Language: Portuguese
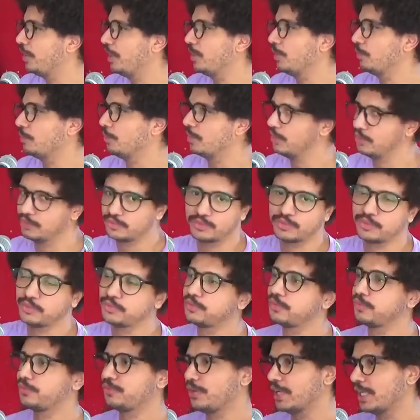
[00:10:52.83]
Elon Musk.
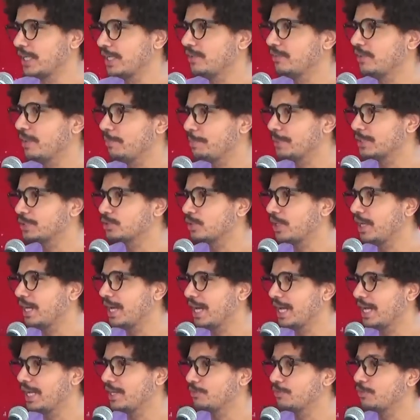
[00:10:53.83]
Falando da pessoa
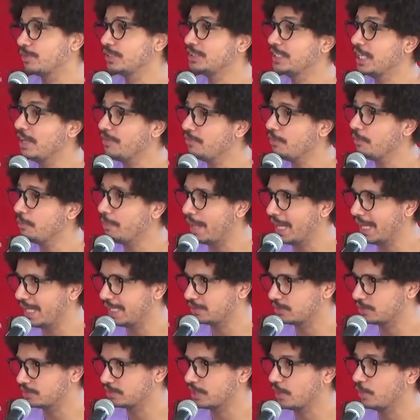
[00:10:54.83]
errada. Foi Jeff
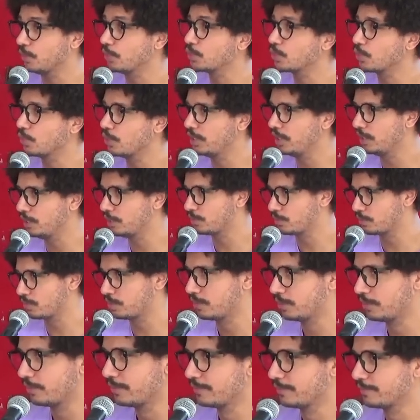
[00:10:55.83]
Bezos, é outro
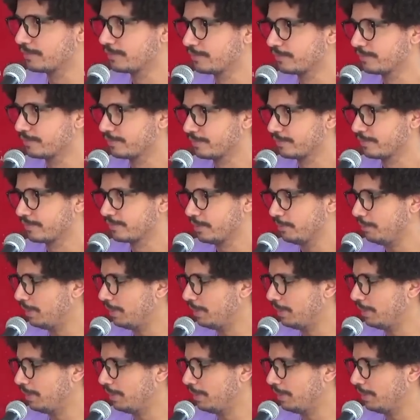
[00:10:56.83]
rico. Ah, tá.